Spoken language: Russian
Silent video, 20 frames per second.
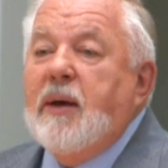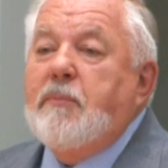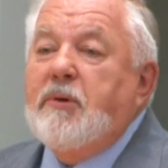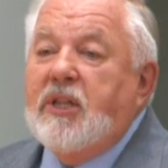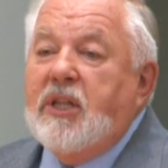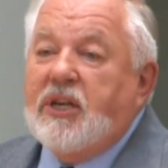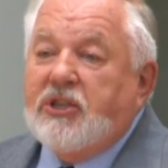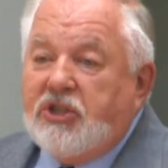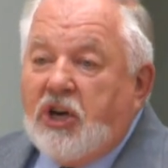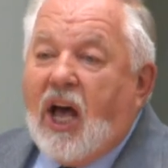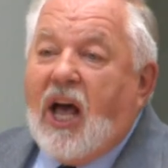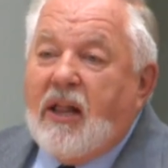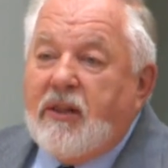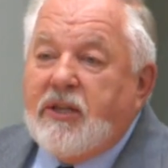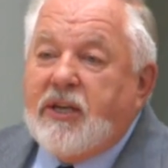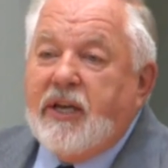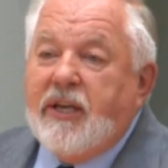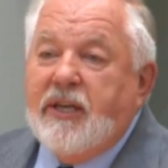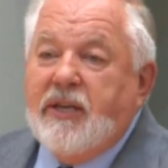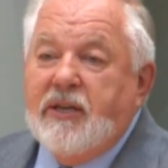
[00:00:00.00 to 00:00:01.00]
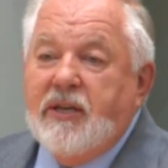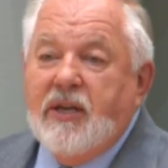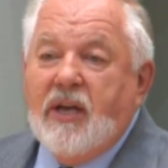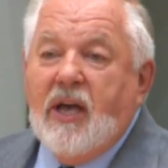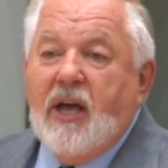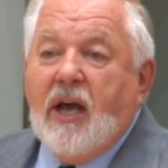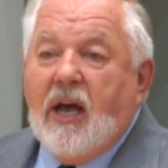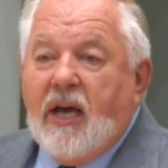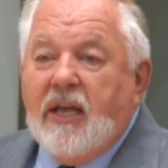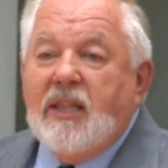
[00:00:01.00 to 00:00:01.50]
была жалкой,
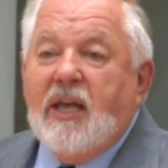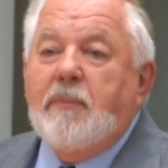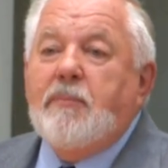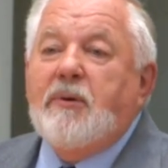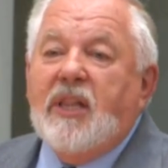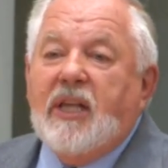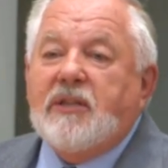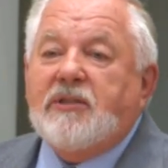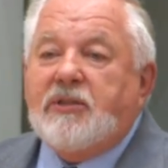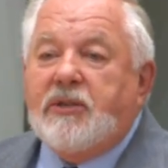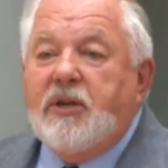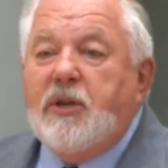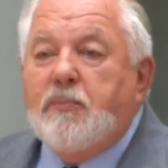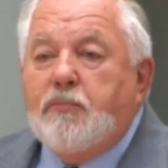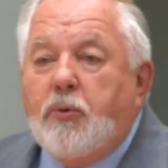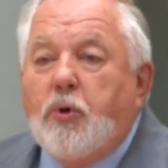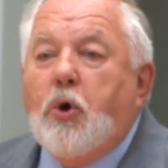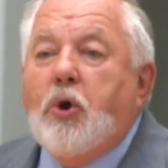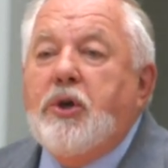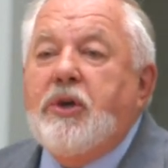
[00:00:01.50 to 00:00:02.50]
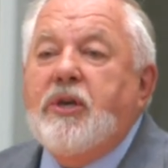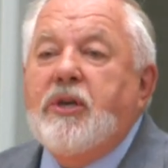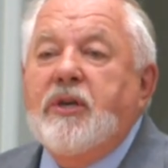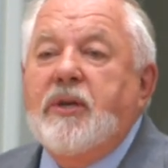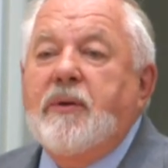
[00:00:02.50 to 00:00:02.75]
она была слепой,